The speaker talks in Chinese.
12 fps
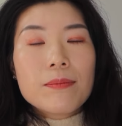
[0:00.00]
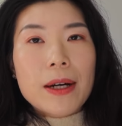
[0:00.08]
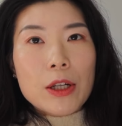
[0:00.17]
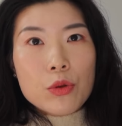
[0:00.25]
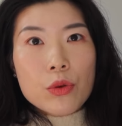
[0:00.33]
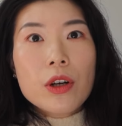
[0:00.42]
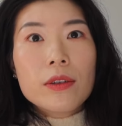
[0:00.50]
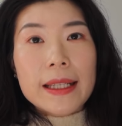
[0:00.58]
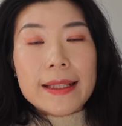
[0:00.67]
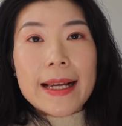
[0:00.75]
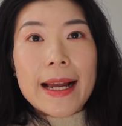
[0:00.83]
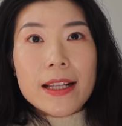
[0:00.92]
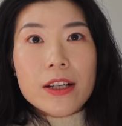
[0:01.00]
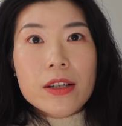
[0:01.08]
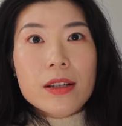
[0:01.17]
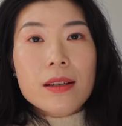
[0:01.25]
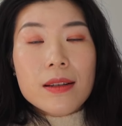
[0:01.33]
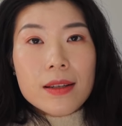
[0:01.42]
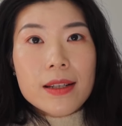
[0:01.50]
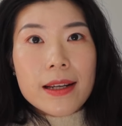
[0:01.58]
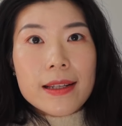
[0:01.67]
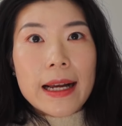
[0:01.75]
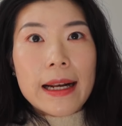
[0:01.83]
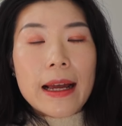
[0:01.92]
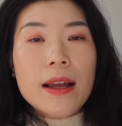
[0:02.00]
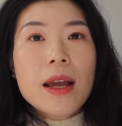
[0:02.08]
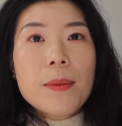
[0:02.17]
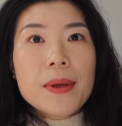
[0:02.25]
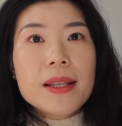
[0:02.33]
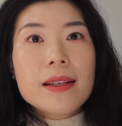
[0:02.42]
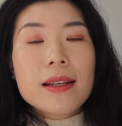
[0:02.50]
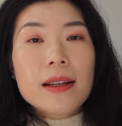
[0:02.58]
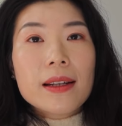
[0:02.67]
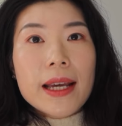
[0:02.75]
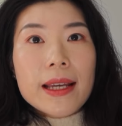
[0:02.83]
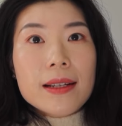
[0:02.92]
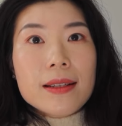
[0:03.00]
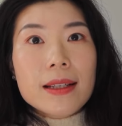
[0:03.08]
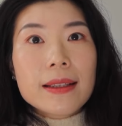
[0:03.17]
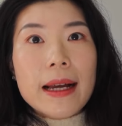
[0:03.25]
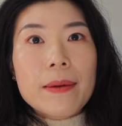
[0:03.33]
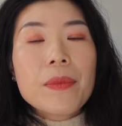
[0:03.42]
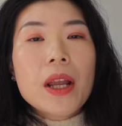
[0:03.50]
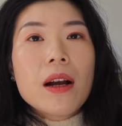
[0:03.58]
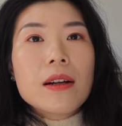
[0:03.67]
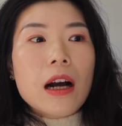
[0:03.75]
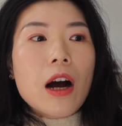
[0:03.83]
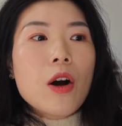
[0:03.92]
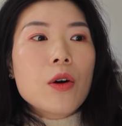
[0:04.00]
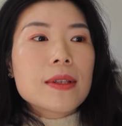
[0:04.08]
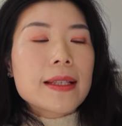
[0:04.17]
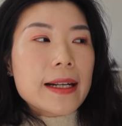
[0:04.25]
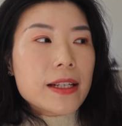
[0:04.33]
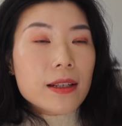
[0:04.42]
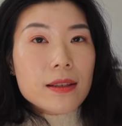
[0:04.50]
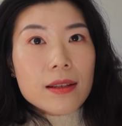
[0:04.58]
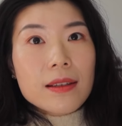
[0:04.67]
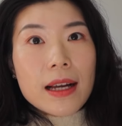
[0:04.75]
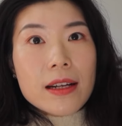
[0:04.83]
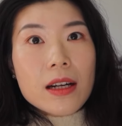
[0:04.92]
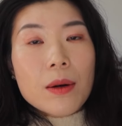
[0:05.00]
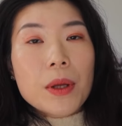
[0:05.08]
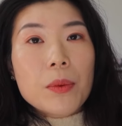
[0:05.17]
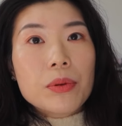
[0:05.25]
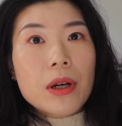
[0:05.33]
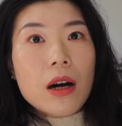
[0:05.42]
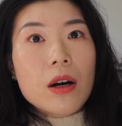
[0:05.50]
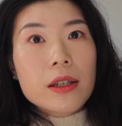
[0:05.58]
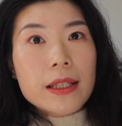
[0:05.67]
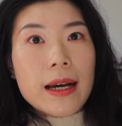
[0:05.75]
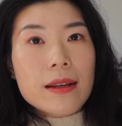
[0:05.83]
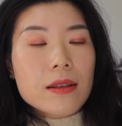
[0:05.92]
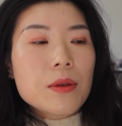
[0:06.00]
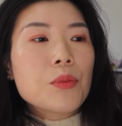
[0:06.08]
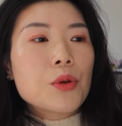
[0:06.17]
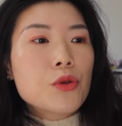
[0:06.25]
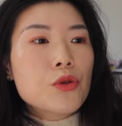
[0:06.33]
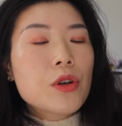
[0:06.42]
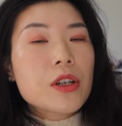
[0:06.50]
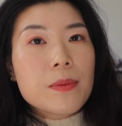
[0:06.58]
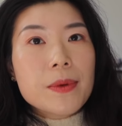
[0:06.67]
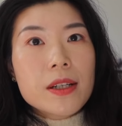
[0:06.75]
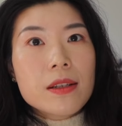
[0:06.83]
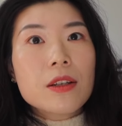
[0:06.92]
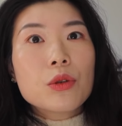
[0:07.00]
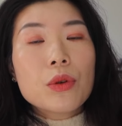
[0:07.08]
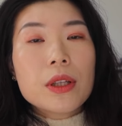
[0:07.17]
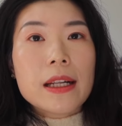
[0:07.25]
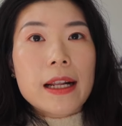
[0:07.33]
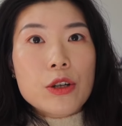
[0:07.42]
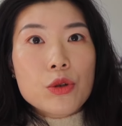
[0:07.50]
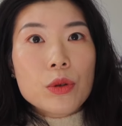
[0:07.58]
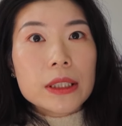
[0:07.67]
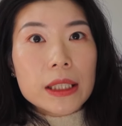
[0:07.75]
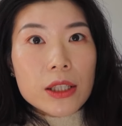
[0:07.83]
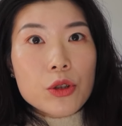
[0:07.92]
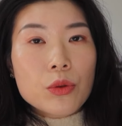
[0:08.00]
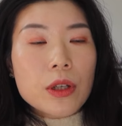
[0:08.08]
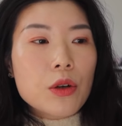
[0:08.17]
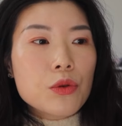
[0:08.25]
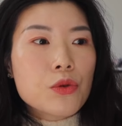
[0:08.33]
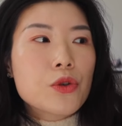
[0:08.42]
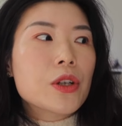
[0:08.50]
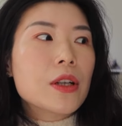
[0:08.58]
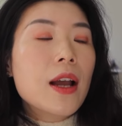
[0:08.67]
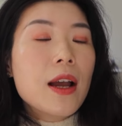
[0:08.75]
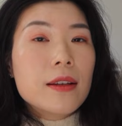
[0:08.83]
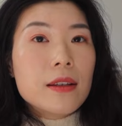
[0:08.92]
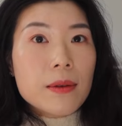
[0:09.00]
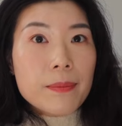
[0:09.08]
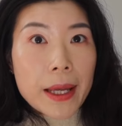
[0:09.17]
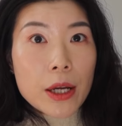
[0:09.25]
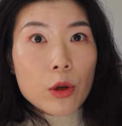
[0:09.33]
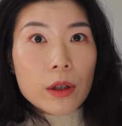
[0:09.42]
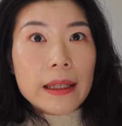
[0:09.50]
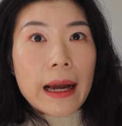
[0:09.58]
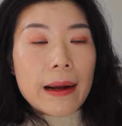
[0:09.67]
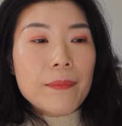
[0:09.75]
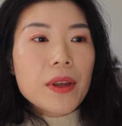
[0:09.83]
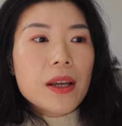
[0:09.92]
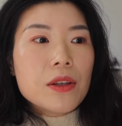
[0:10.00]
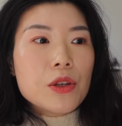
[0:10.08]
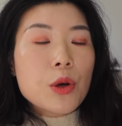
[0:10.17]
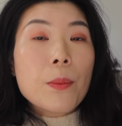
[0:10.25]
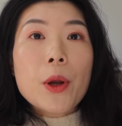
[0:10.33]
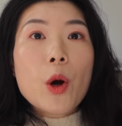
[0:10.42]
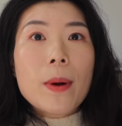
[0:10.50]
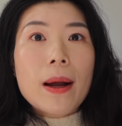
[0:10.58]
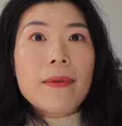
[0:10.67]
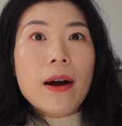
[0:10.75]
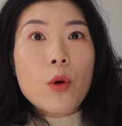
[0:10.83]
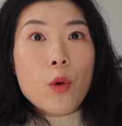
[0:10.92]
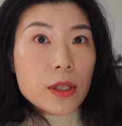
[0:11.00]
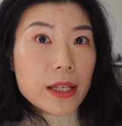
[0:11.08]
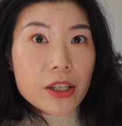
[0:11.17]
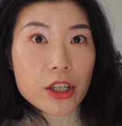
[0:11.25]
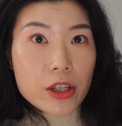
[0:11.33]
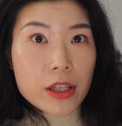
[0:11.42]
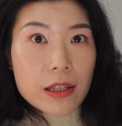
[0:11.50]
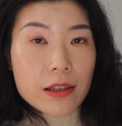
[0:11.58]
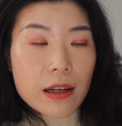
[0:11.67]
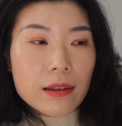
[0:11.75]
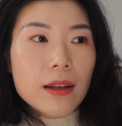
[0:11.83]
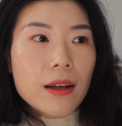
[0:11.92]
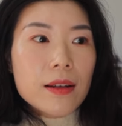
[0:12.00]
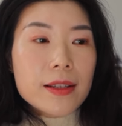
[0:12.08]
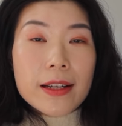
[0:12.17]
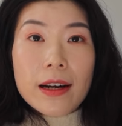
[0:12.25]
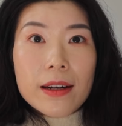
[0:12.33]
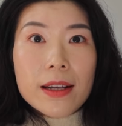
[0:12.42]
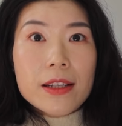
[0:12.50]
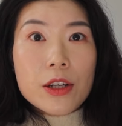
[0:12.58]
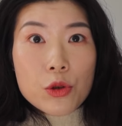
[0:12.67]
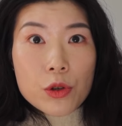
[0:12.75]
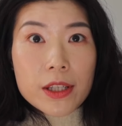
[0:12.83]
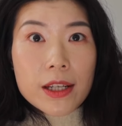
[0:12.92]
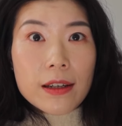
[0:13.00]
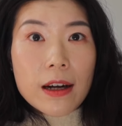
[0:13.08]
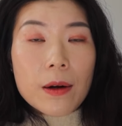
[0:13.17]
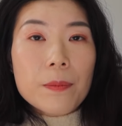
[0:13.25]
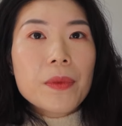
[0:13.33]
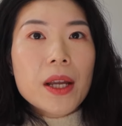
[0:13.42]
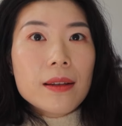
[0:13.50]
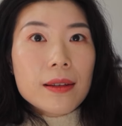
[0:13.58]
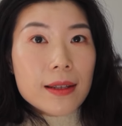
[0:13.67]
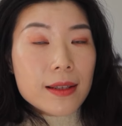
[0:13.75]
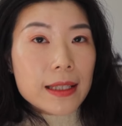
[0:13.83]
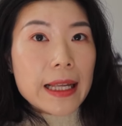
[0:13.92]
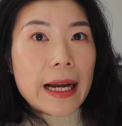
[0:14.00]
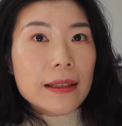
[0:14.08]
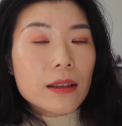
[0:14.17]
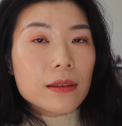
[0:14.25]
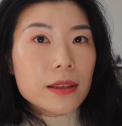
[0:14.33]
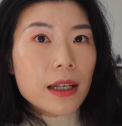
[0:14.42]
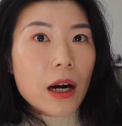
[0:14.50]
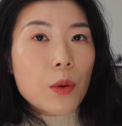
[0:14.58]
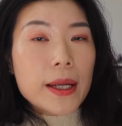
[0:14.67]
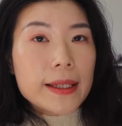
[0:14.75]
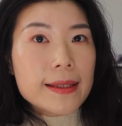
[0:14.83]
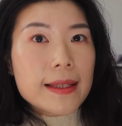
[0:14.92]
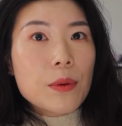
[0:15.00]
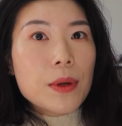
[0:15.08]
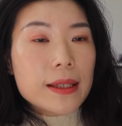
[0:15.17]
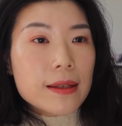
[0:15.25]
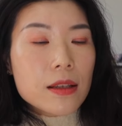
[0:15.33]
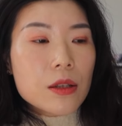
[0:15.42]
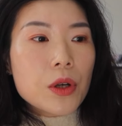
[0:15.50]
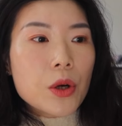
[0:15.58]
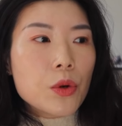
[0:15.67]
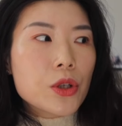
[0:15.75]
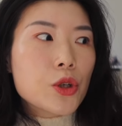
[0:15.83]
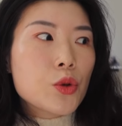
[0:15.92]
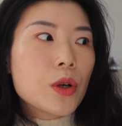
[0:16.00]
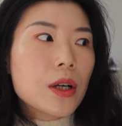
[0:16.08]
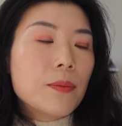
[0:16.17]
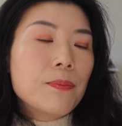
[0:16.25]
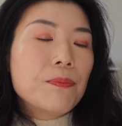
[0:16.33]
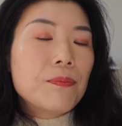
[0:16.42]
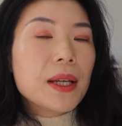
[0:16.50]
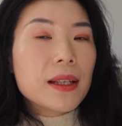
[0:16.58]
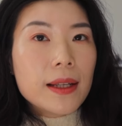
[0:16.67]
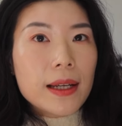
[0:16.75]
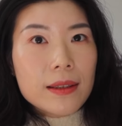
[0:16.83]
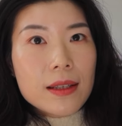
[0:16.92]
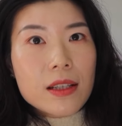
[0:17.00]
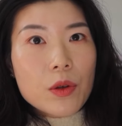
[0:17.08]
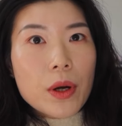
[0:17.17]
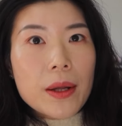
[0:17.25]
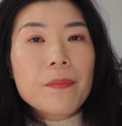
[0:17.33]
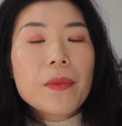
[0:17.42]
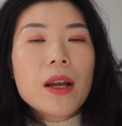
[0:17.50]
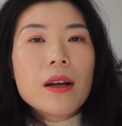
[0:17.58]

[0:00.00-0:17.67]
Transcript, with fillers: 把所有你在意的事情写下来，并且列一个清单，然后在这个清单上面 prioritize。比如说，什么事情对你来说第一重要，就是你没有了它，你就没有办法活在这个世界上。显而易见就是健康。那其他的第二位、第三位、第四位，或者说。并列第几位？